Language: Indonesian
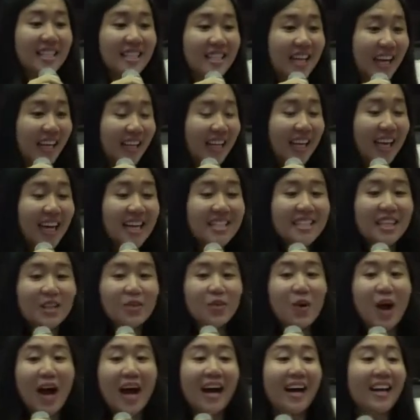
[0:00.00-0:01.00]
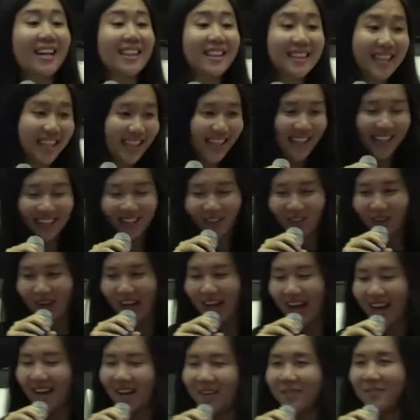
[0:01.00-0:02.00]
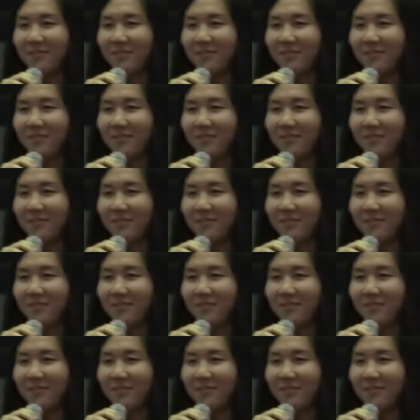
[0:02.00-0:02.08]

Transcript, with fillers: dia kira saya tuh nggak ngerti gitu kan.